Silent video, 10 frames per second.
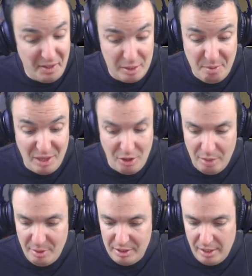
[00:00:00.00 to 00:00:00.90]
suficiente espacio en el
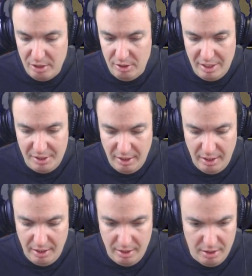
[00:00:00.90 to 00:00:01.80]
inventario, así
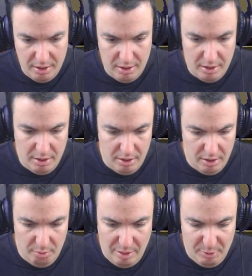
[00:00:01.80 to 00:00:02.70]
que
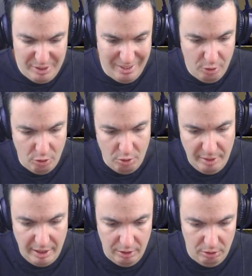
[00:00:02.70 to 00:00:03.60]
vamos a
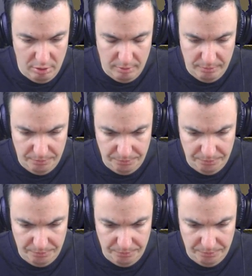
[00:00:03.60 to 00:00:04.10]
comer algo.